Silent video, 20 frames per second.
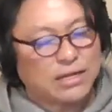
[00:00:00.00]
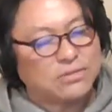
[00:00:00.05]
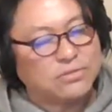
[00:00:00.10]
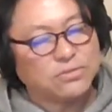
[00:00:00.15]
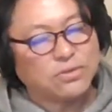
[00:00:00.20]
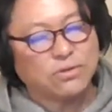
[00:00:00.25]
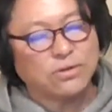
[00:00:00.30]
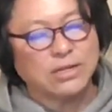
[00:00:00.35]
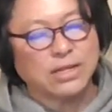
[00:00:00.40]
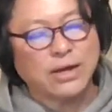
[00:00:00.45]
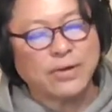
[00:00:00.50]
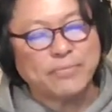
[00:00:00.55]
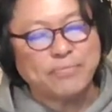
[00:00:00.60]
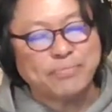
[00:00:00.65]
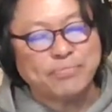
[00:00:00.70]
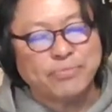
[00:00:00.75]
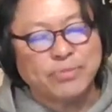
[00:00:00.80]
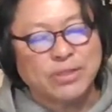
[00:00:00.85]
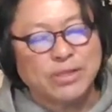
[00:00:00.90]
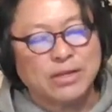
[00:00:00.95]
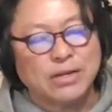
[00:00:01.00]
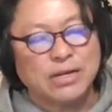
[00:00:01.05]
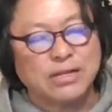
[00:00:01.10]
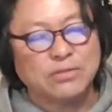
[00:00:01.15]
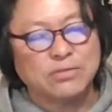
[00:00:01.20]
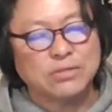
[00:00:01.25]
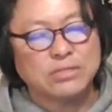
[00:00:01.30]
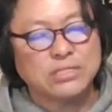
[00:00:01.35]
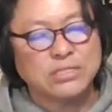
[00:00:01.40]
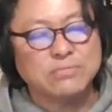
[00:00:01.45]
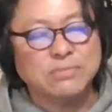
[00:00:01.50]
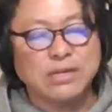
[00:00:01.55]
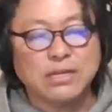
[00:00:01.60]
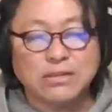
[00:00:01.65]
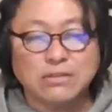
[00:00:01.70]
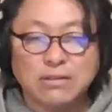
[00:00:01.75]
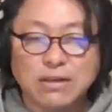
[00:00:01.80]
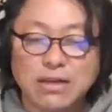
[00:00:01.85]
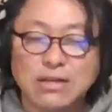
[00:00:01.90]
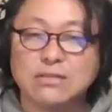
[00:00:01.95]
あ言うとこかなあの「積み
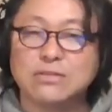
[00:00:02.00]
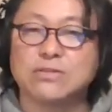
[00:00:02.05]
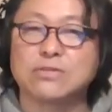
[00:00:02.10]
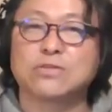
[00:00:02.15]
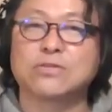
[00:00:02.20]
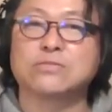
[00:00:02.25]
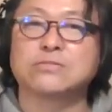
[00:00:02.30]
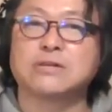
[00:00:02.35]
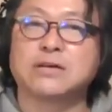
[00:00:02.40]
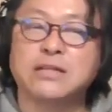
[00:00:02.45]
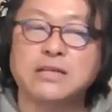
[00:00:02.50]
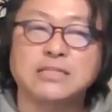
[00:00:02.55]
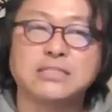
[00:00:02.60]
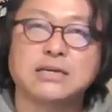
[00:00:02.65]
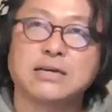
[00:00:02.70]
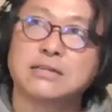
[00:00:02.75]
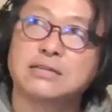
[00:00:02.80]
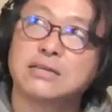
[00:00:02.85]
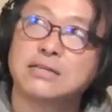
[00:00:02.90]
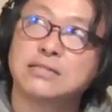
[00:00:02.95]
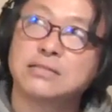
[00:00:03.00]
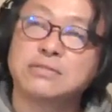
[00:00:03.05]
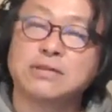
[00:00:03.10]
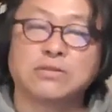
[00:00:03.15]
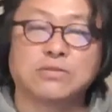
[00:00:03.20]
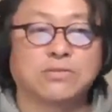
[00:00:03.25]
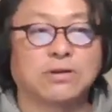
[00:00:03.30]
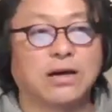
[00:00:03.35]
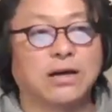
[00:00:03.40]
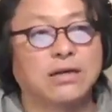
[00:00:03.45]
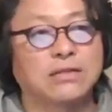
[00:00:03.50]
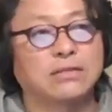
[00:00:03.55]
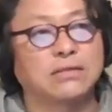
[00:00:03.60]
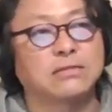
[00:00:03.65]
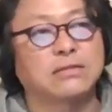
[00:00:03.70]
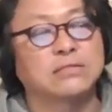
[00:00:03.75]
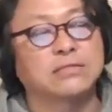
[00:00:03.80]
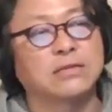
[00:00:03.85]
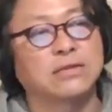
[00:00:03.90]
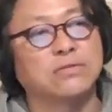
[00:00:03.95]
木の部屋」という曲がね3年生ぐらいのとこ流行った
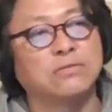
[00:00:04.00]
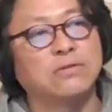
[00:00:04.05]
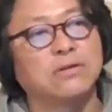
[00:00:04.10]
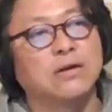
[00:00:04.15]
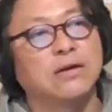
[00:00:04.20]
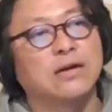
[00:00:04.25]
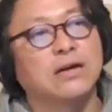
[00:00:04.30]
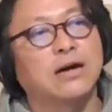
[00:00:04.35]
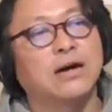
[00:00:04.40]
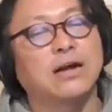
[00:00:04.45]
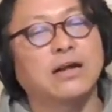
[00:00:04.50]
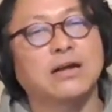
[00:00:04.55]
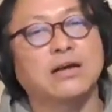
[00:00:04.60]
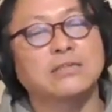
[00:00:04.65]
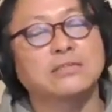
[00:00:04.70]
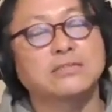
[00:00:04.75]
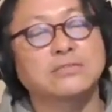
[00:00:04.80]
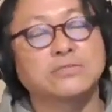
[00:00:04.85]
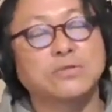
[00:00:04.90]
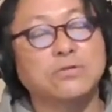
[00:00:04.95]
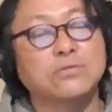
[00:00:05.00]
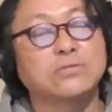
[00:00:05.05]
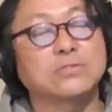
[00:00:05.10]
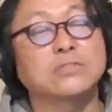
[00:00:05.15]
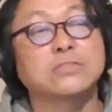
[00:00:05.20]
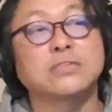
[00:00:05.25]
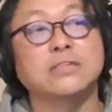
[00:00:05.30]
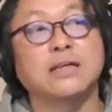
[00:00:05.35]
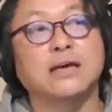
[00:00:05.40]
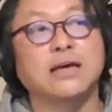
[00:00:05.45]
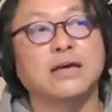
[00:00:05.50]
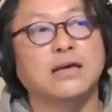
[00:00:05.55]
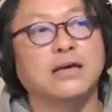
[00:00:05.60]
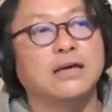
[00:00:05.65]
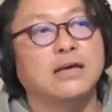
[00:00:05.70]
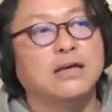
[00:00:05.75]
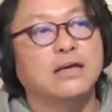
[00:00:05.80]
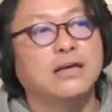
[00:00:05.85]
んですけどあれがすごく好きで、